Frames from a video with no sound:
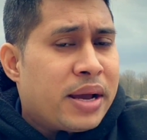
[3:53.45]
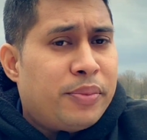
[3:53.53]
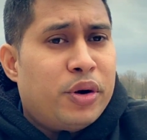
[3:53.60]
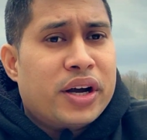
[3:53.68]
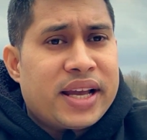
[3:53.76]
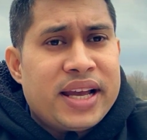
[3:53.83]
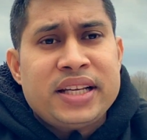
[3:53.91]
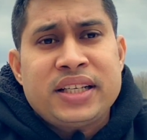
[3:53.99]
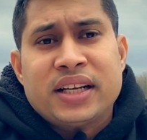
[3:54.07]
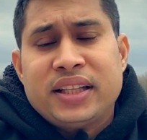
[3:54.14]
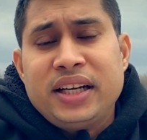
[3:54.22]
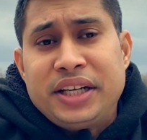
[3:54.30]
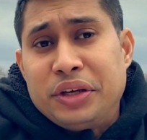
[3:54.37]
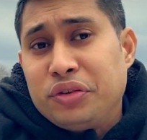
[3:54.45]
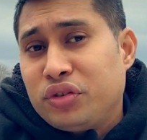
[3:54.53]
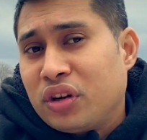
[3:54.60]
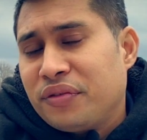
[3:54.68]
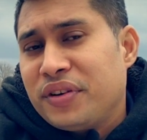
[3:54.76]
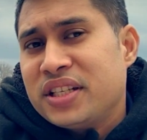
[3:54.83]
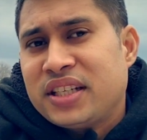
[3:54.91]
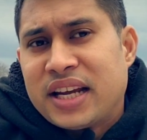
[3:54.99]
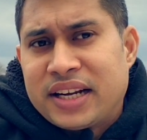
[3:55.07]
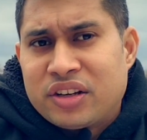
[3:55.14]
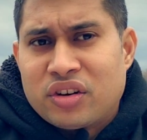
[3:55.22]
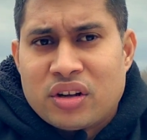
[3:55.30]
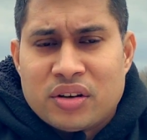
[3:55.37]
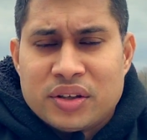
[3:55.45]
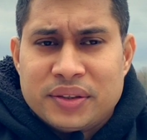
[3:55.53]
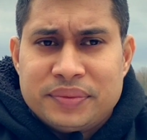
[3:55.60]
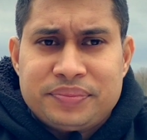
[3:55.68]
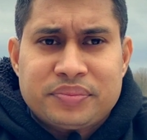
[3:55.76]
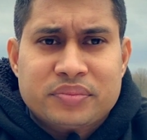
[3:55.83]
এবং এর সাথে টিউশন ফিসটা অ্যাড করা হয়